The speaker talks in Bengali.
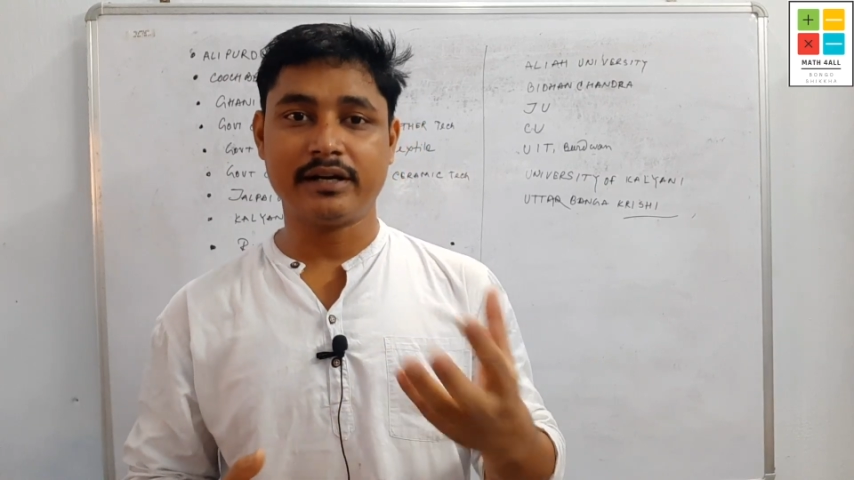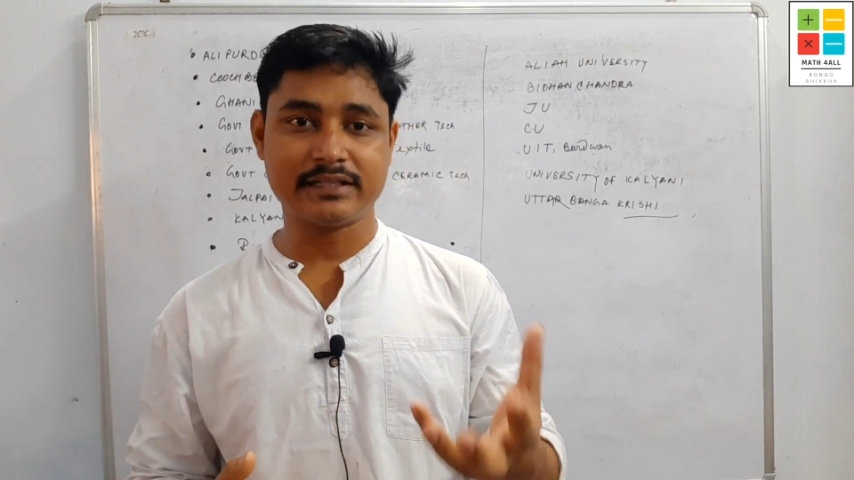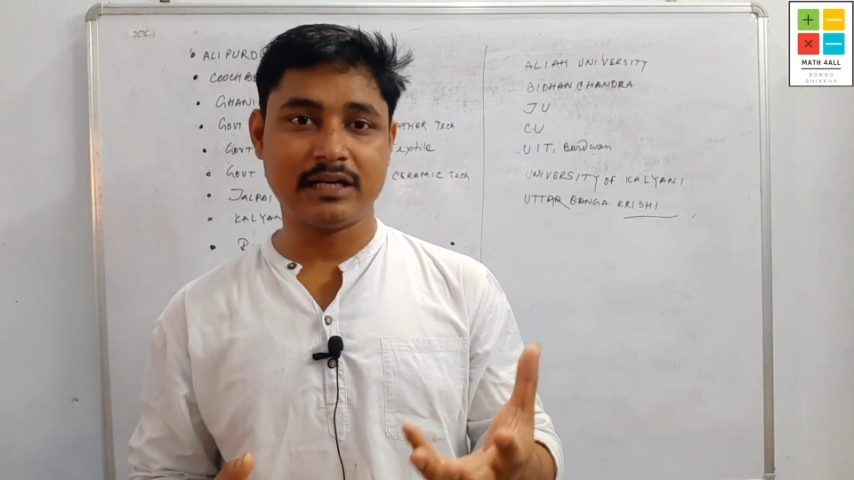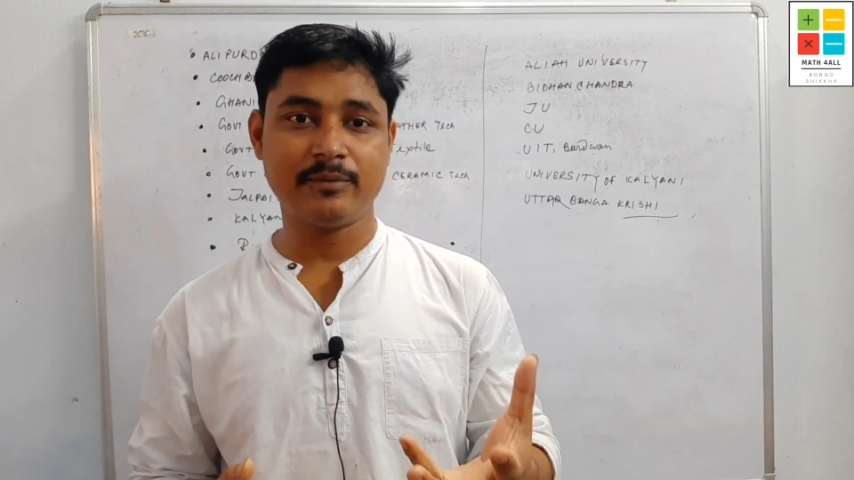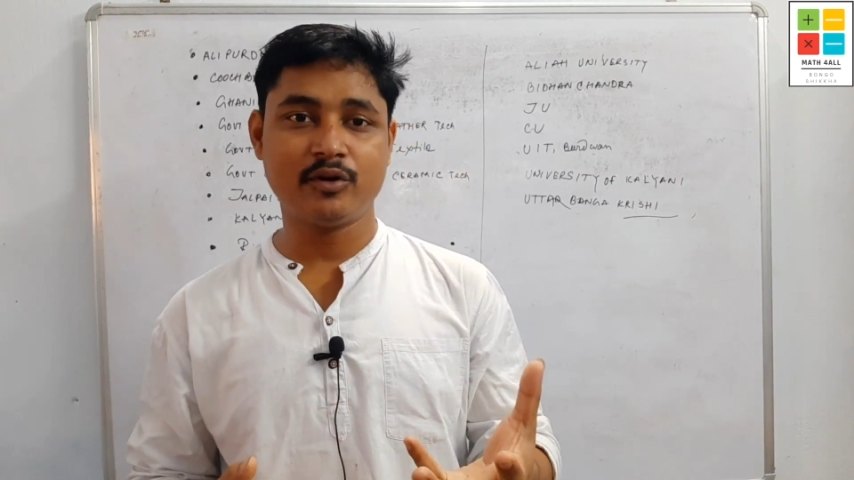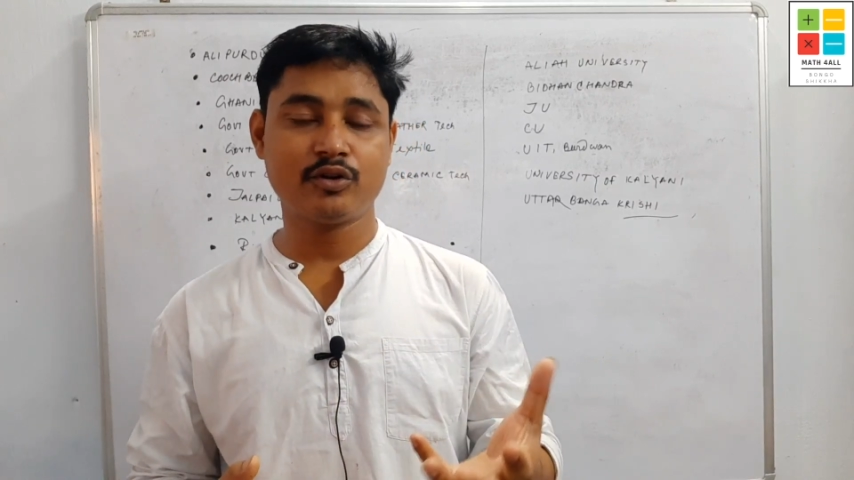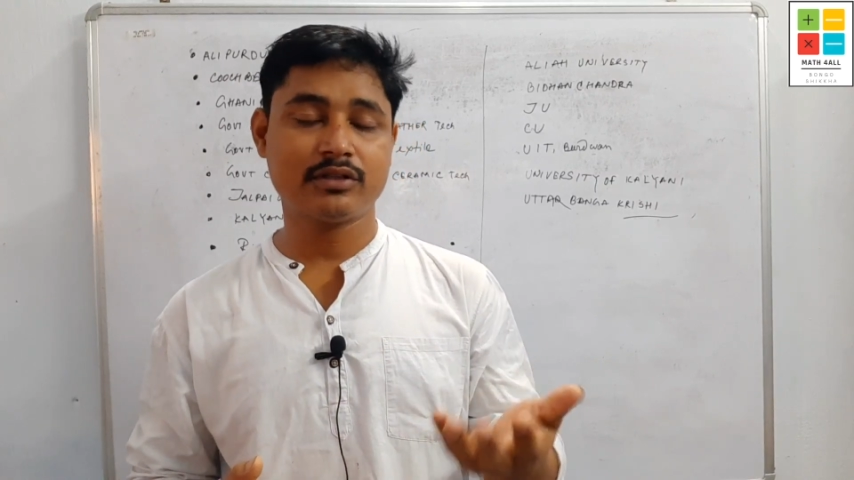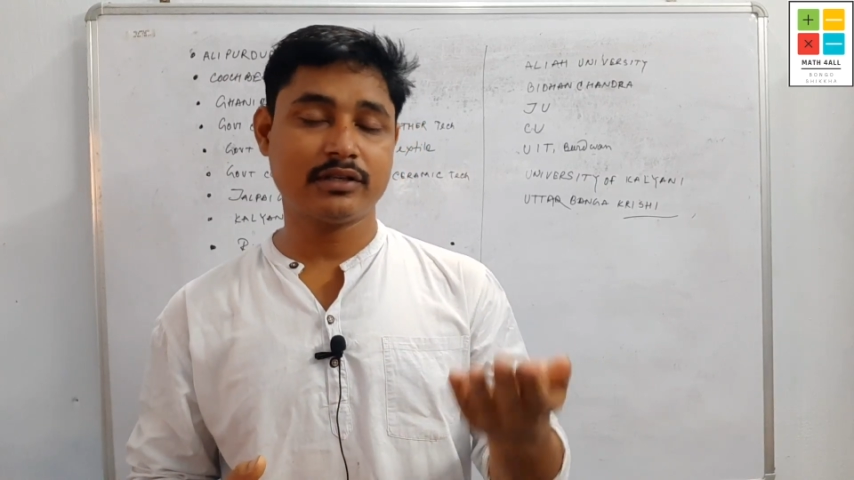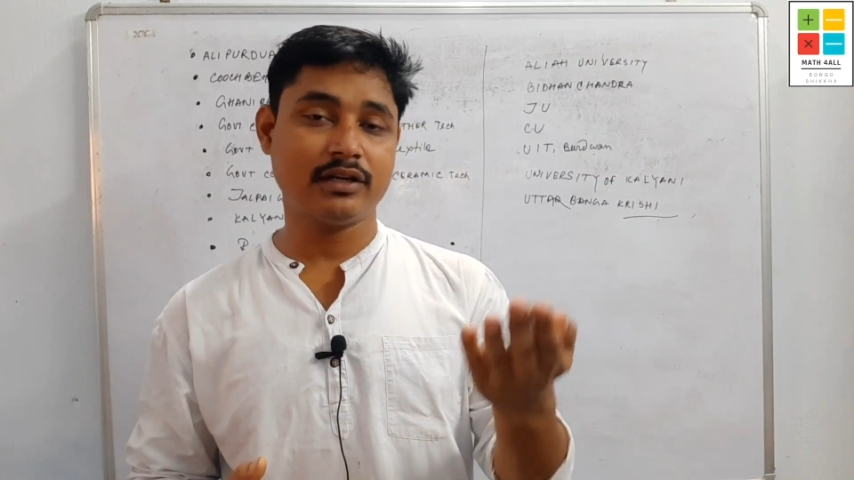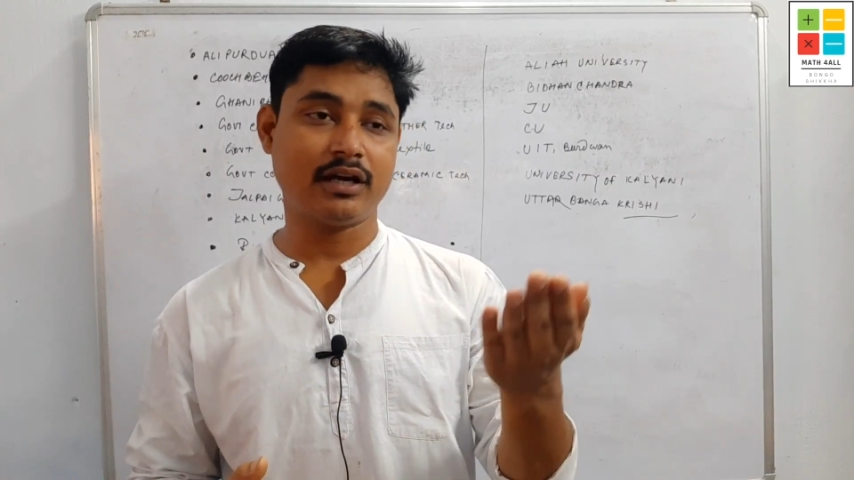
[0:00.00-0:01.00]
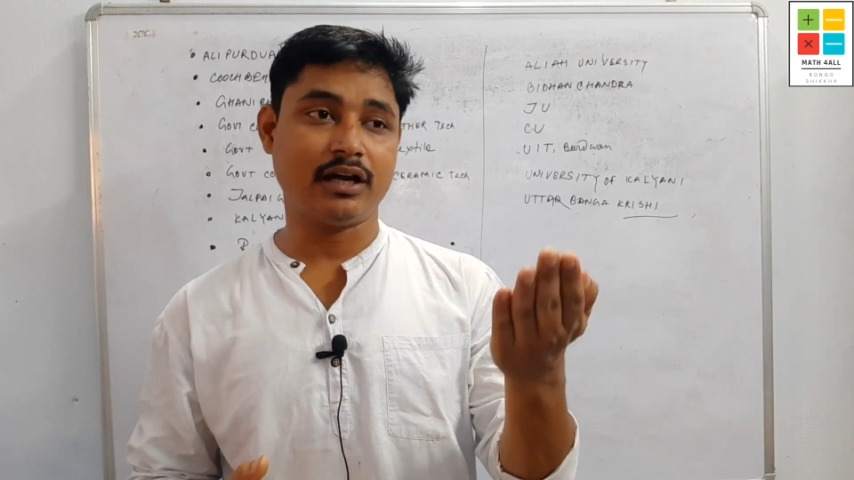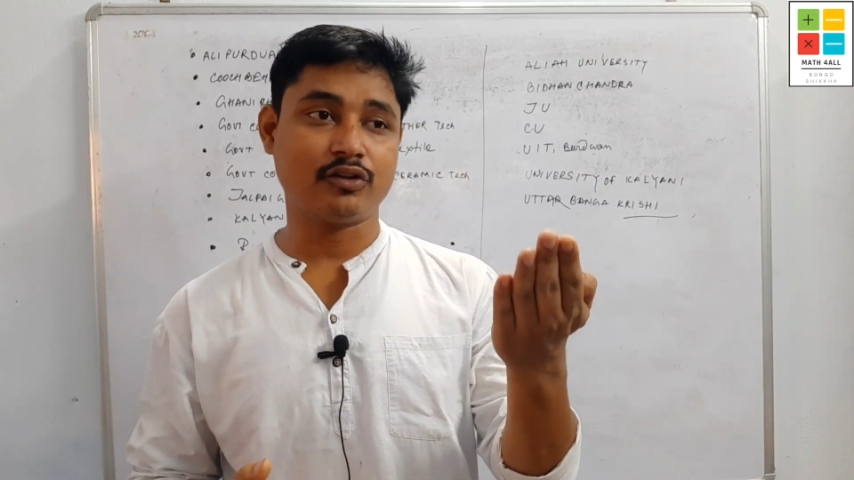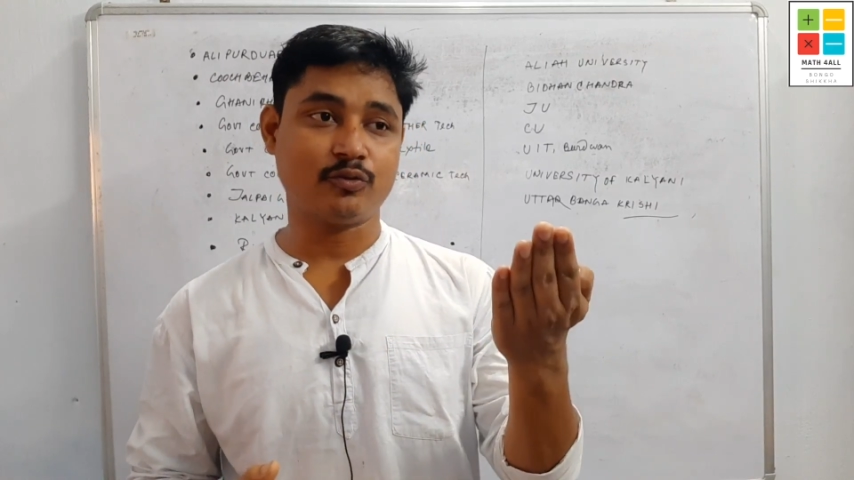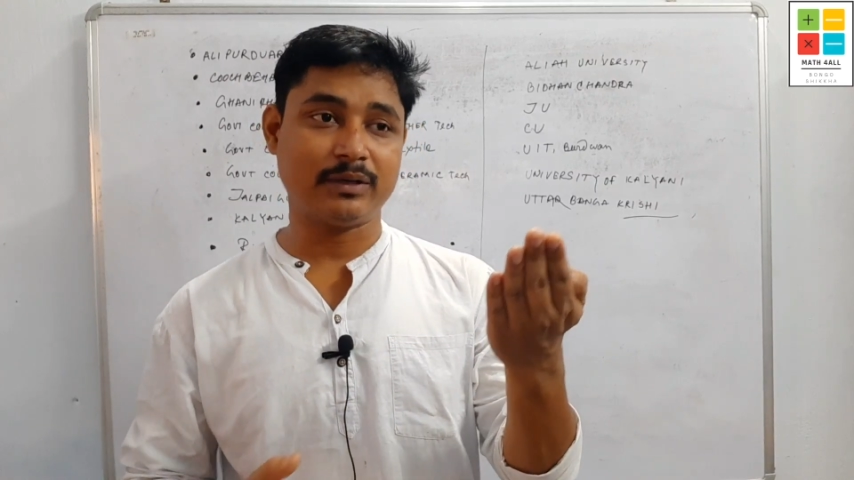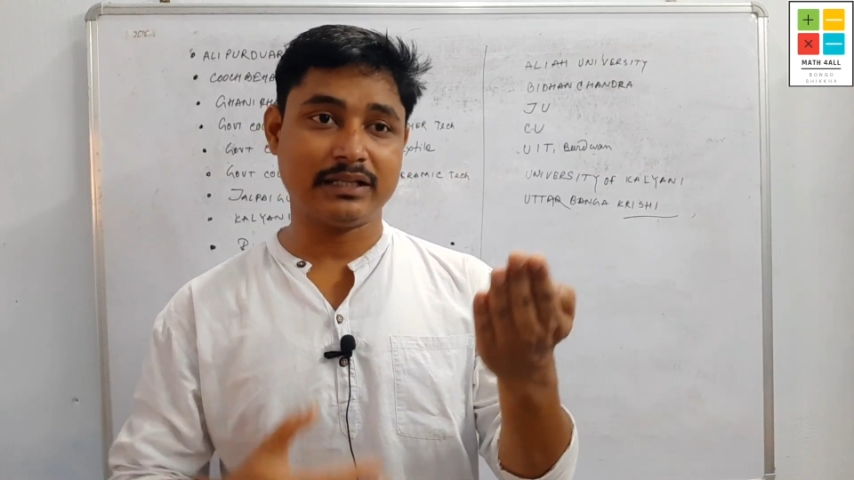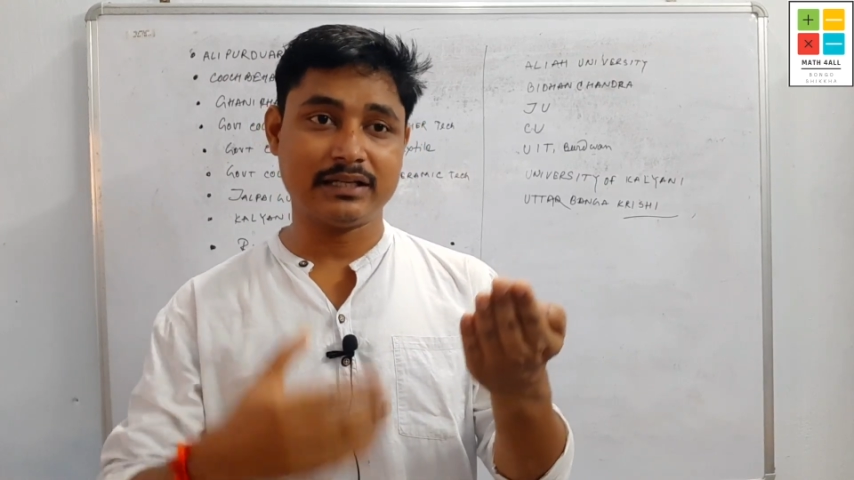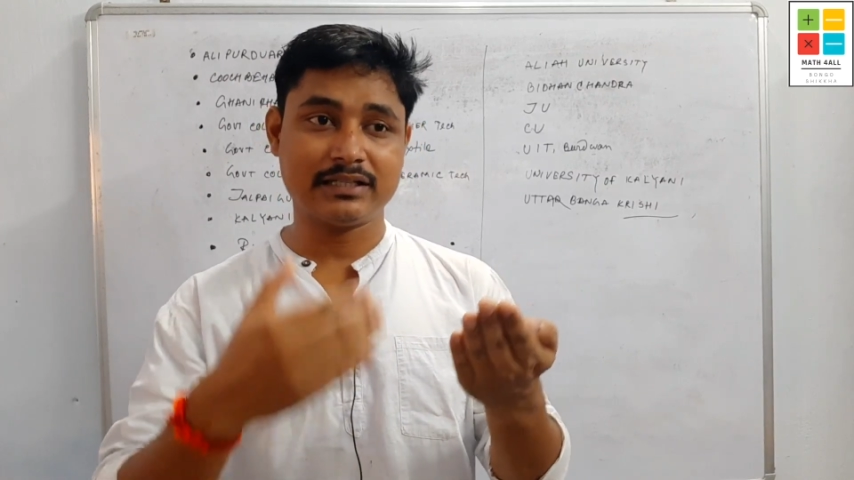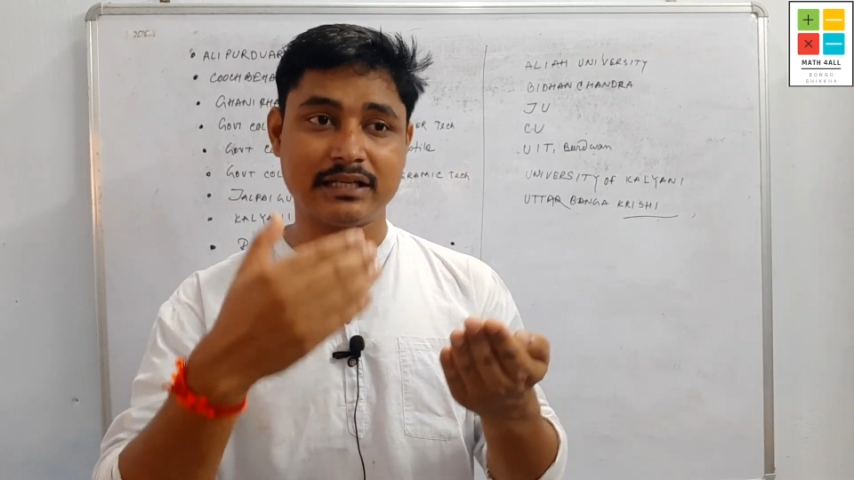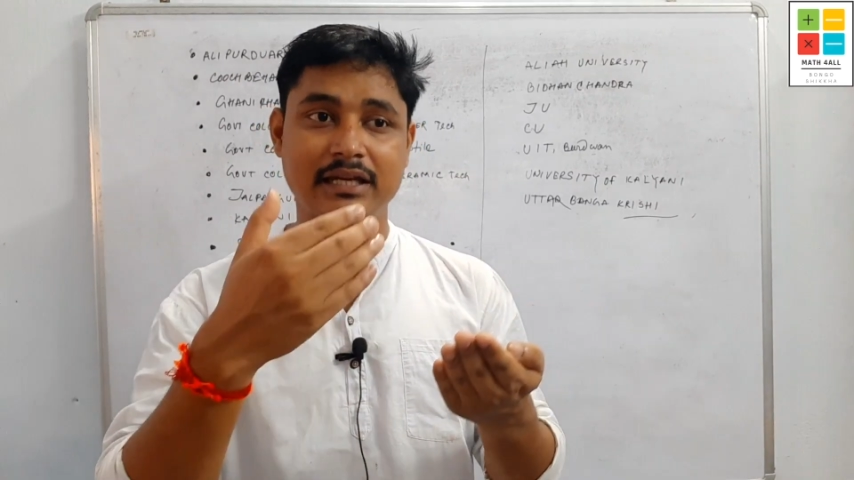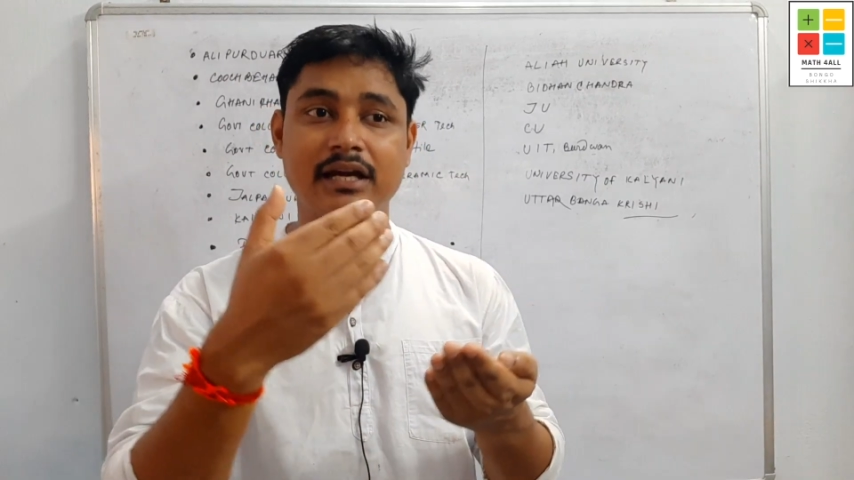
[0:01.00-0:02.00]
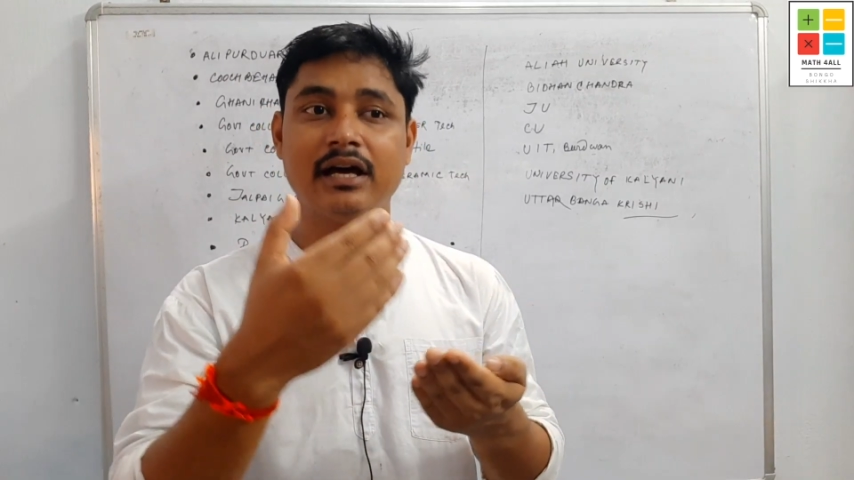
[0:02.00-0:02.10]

রেজাল্ট বেরোচ্ছে তোমাদের যে